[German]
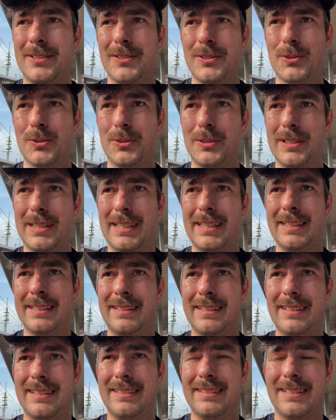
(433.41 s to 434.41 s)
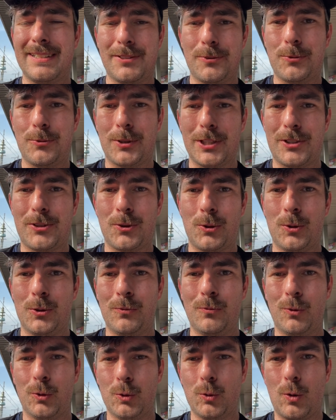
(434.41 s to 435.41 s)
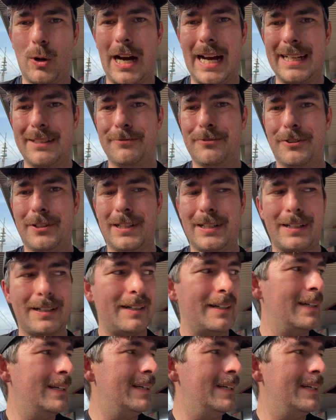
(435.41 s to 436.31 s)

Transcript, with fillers: So in einer Situation, wo du einfach